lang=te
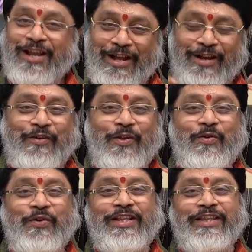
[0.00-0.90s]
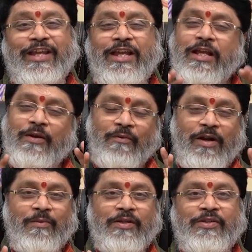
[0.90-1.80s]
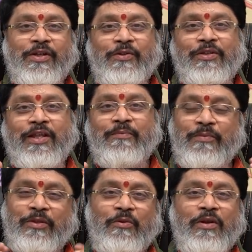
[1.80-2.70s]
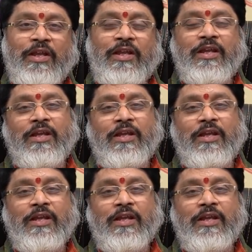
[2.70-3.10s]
నాకు వరకు అయితే వాళ్ళు మాకు స్నేహితులే మిత్రులే